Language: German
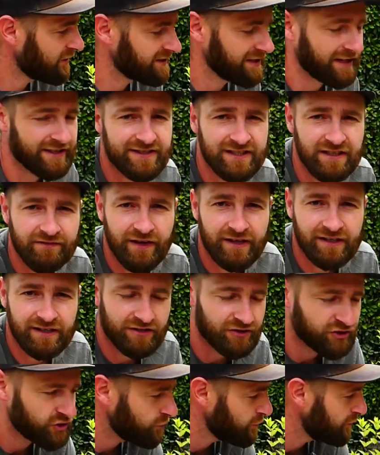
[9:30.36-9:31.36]
Hortensien wären
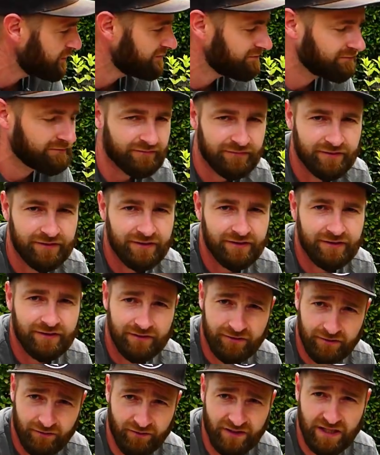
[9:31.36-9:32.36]
ganz schön.
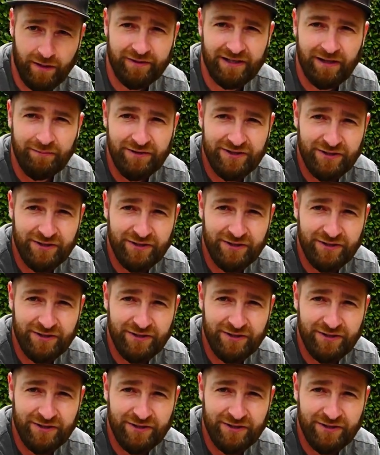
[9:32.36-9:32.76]
Was habe ich dann